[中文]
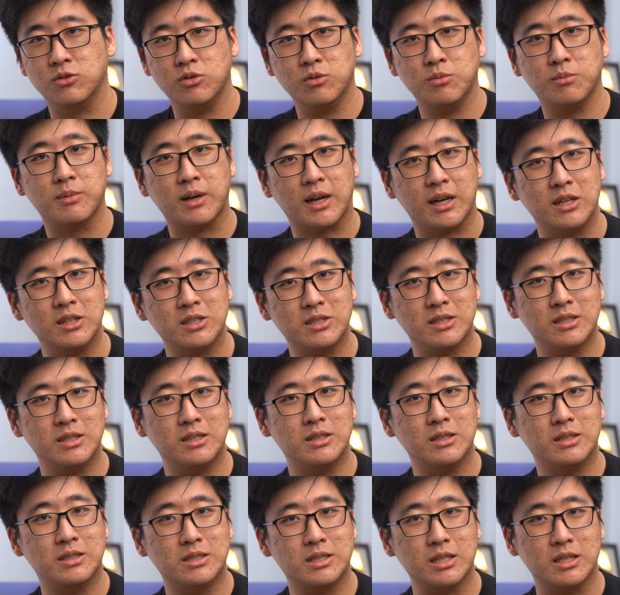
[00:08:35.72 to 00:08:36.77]
去买一
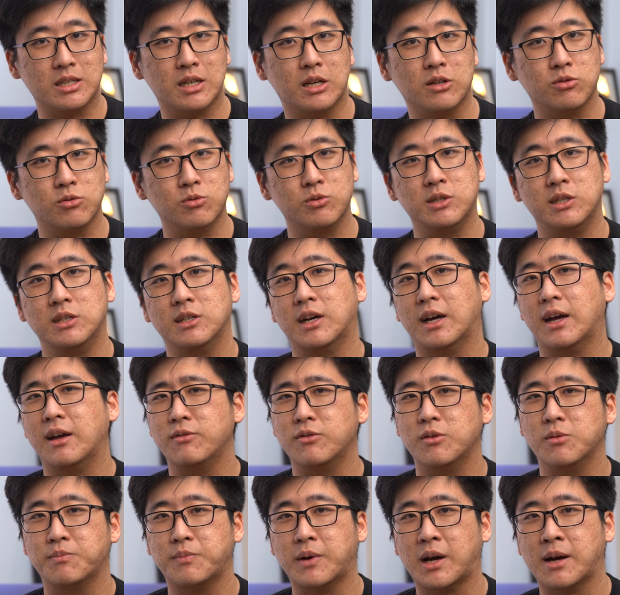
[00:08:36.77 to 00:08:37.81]
只正在出清的
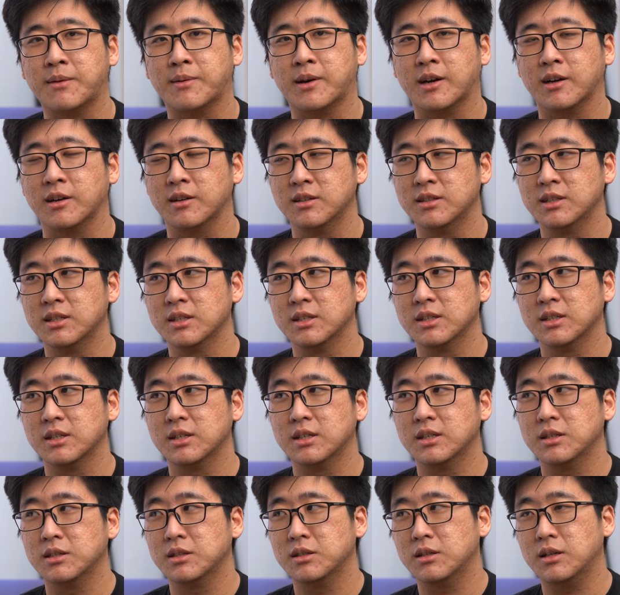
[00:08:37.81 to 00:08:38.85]
iPhone 八吗？
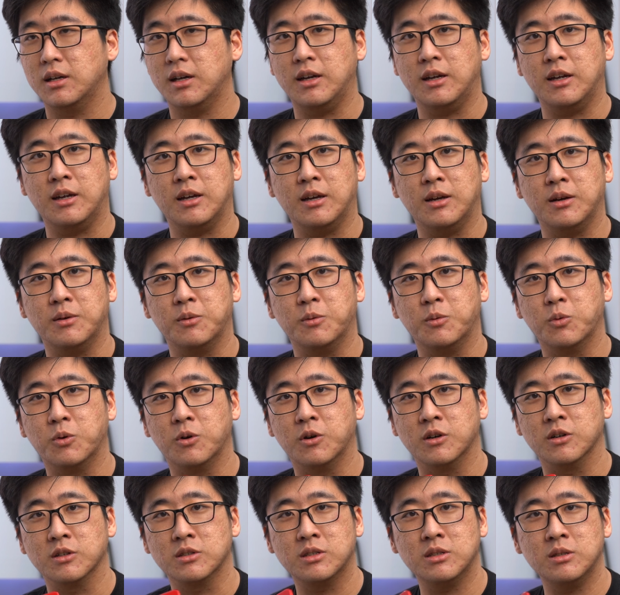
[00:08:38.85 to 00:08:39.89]
哎、欸，
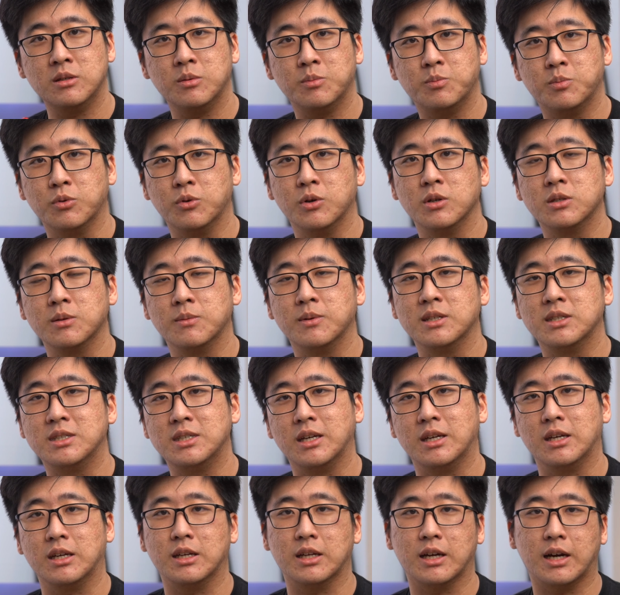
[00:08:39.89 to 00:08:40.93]
我是不会这么
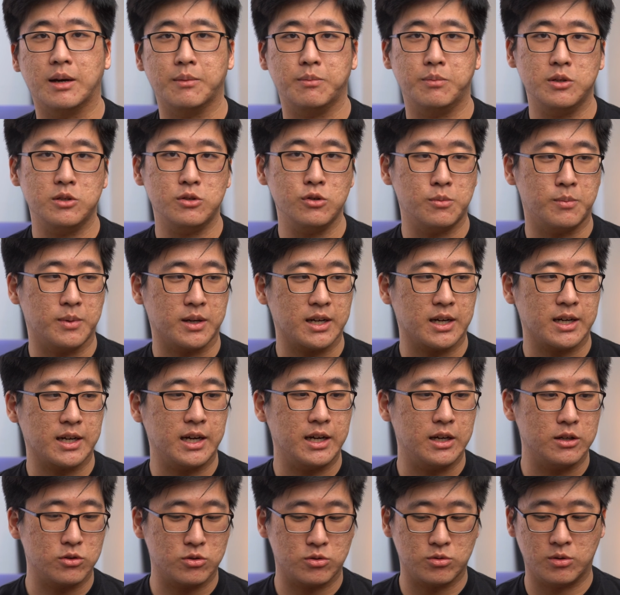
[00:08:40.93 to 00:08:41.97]
建议啊，毕竟我们刚
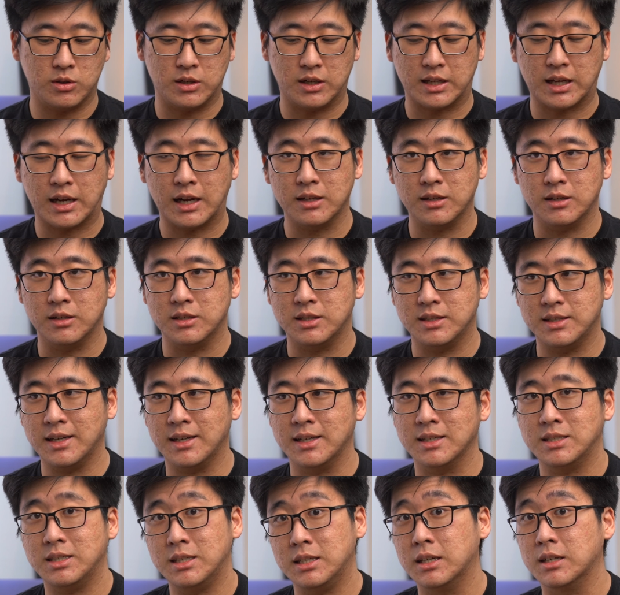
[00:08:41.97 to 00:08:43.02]
刚也说了，它的
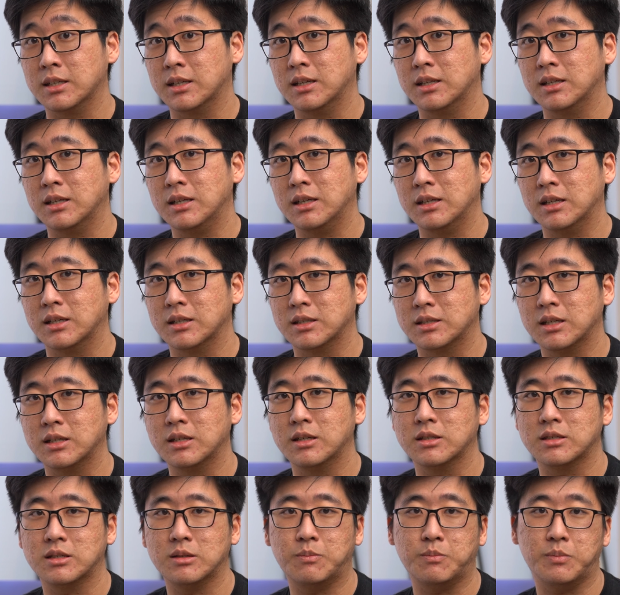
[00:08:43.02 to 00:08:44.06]
相机的能力呢真
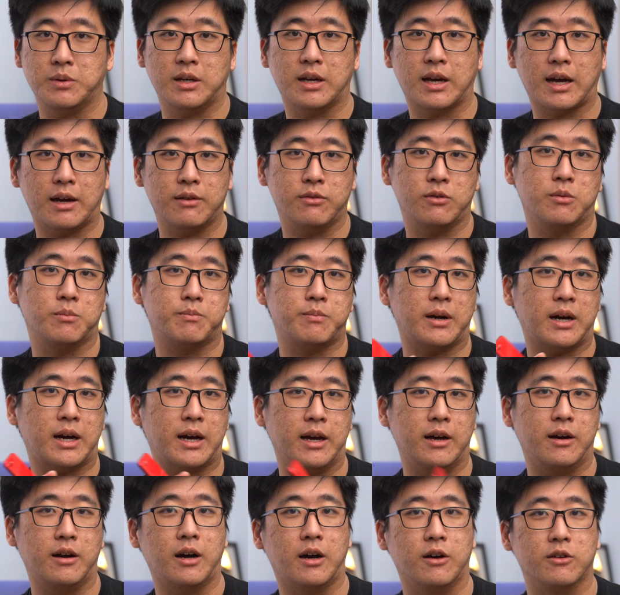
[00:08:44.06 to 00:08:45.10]
的是比 iPhone 八
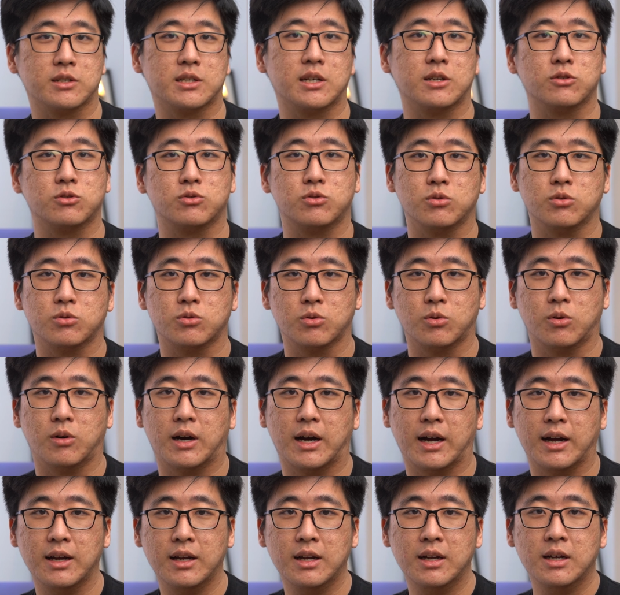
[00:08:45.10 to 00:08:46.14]
还要好上许多
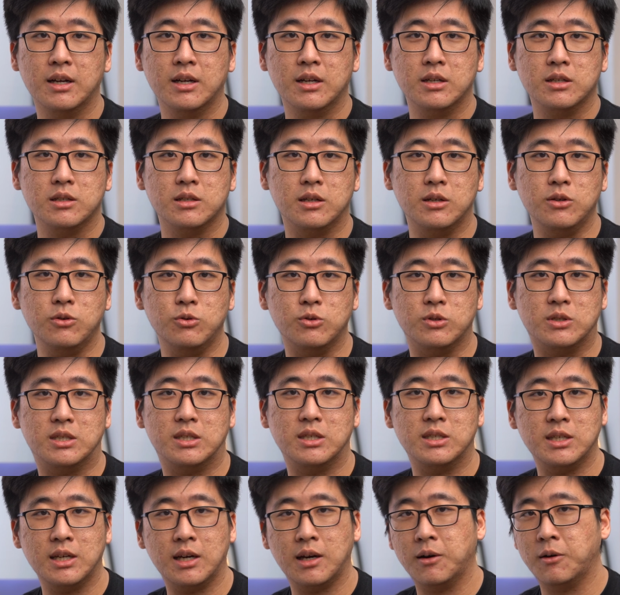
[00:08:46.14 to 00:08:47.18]
啊。你与
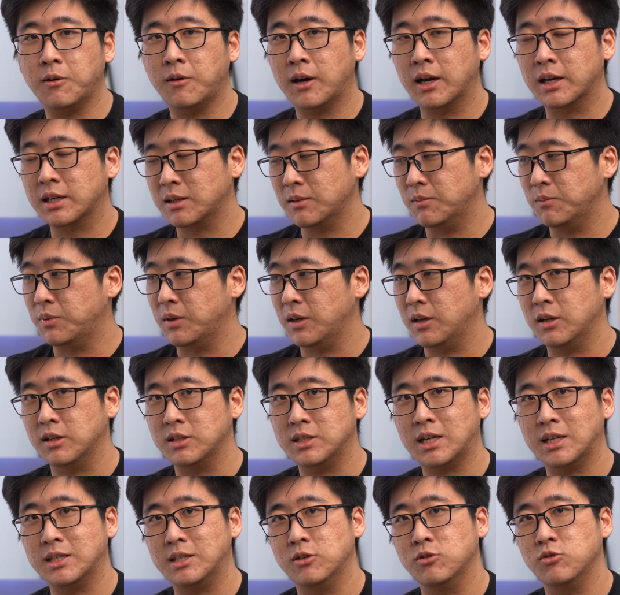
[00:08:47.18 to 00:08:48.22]
其现在花更便宜的
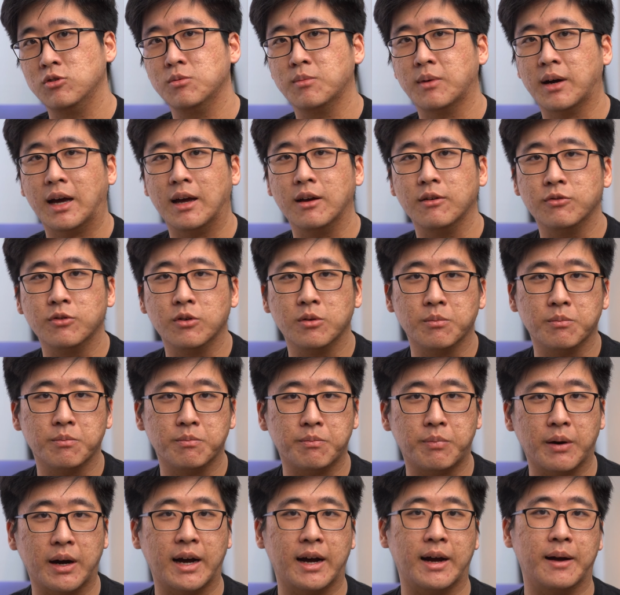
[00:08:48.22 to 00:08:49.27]
价钱去买 iPhone
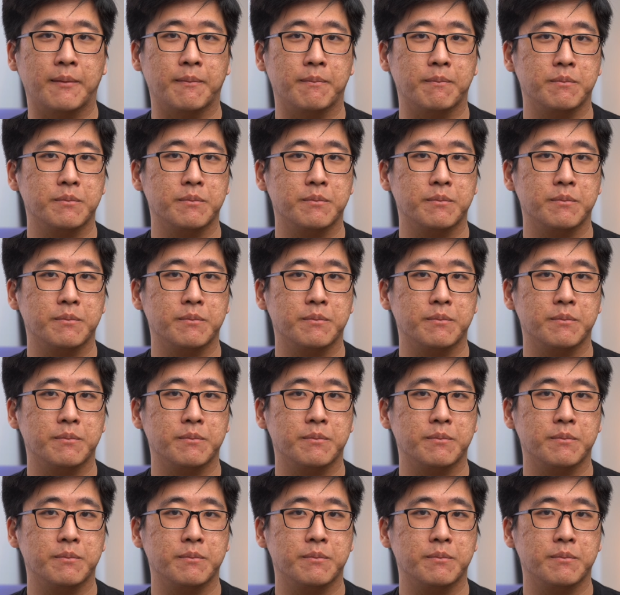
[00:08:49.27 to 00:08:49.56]
八，